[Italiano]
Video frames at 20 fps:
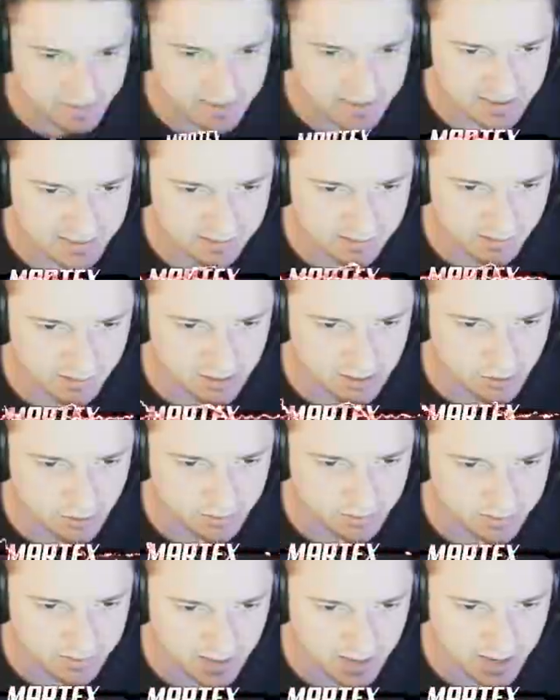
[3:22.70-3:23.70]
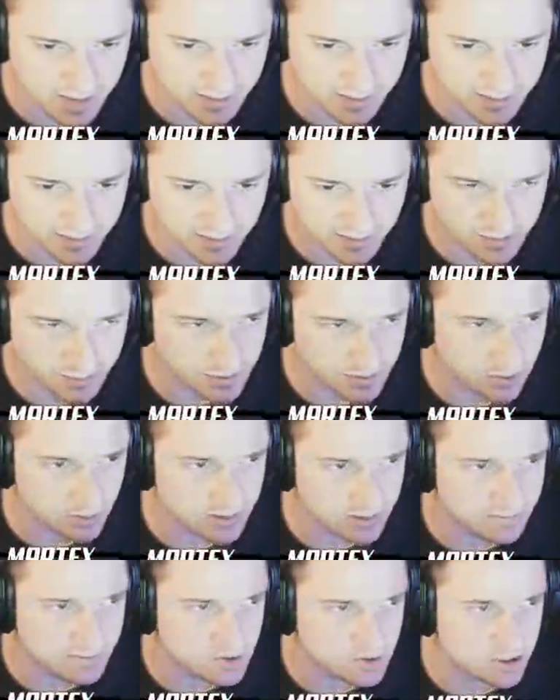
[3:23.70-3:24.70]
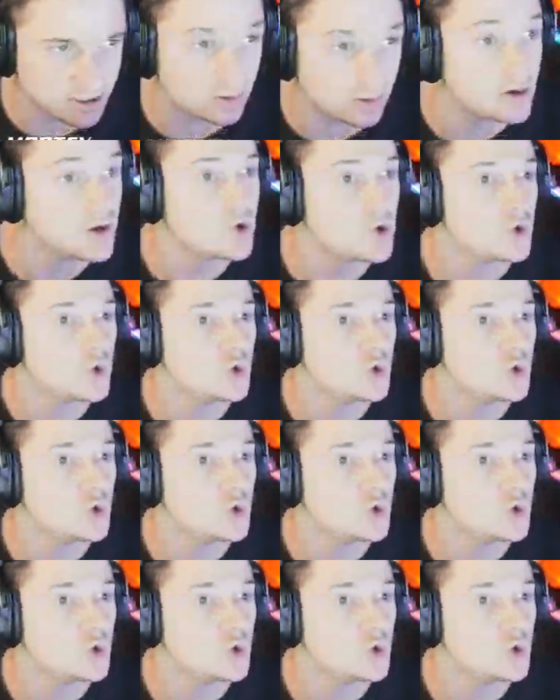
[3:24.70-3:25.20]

la vecchia zona container, almeno lì vicino.